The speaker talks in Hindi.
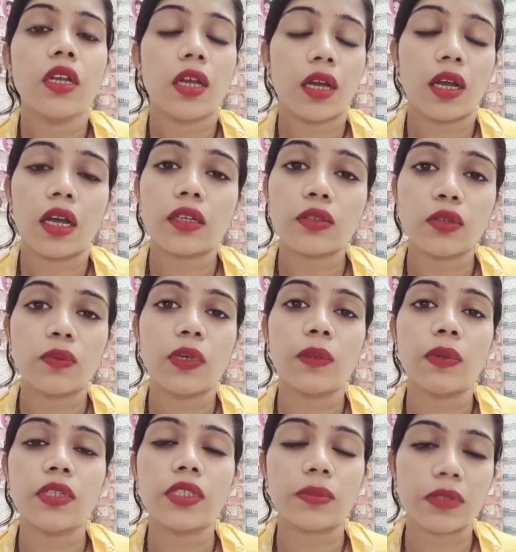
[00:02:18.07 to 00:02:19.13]
अक्टूबर
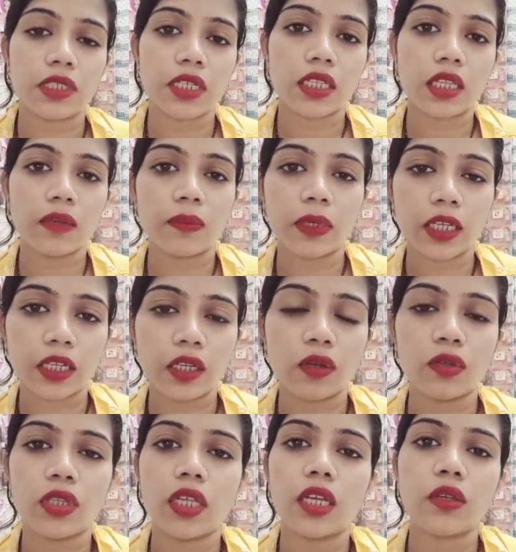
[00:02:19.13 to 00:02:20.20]
में सबसे ज़्यादा बिक्री
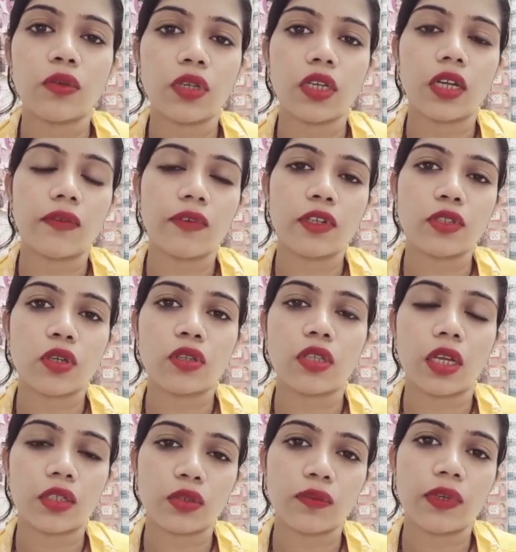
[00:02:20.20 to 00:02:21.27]
होती है क्योंकि करवा चौथ
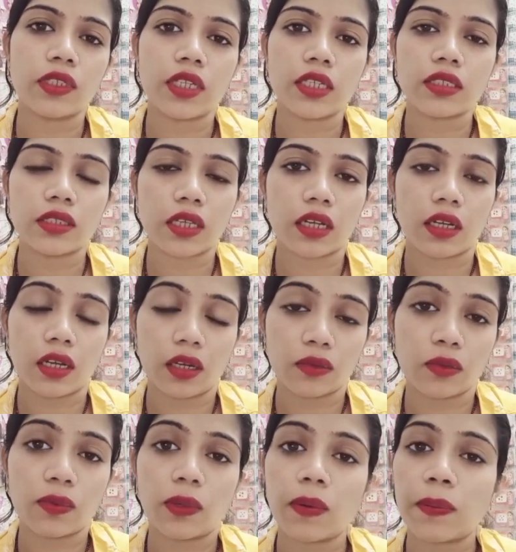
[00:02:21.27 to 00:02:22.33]
अक्टूबर से इस
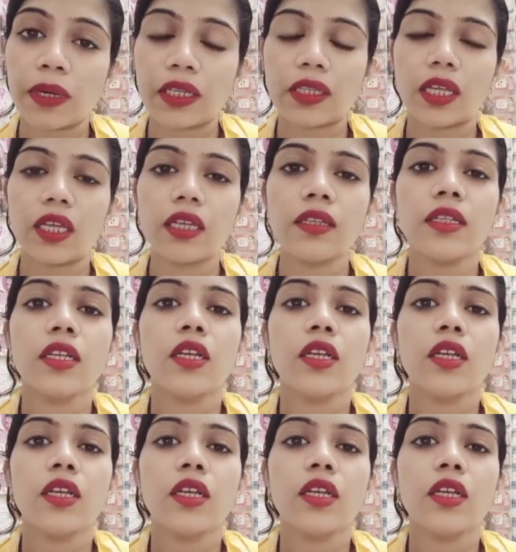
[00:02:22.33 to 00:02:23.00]
अक्टूबर में पड़ता है